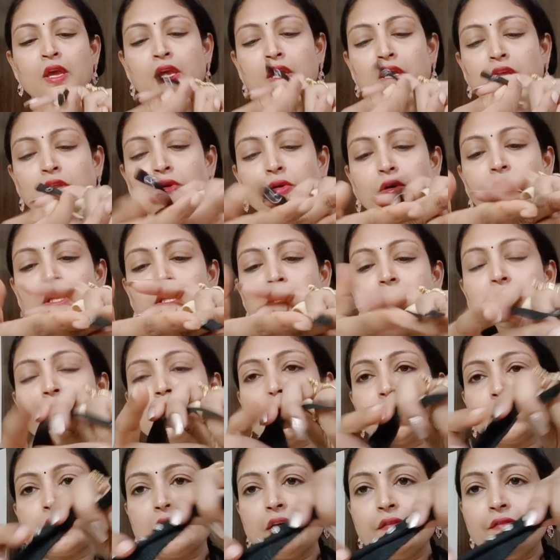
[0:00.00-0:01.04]
ఇదిగోండి దీనికి
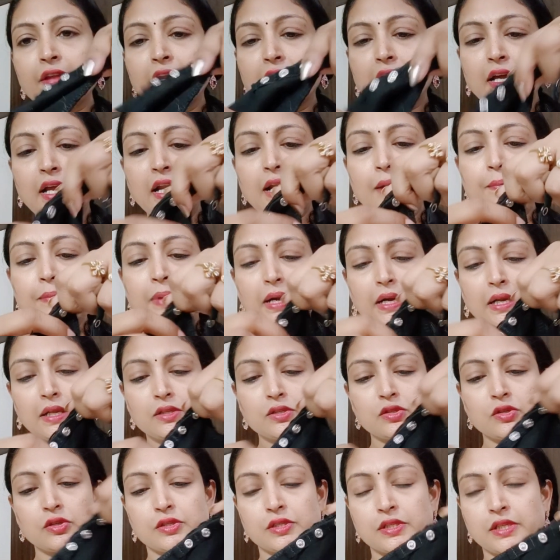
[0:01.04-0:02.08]
ఇట్లా వెనకాల
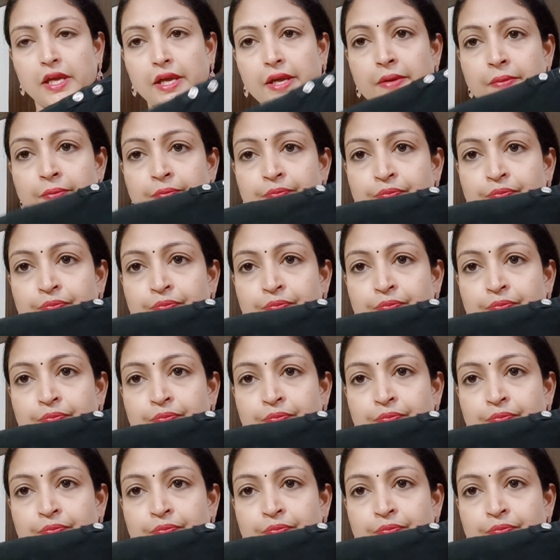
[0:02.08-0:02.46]
బటన్స్ వస్తాయి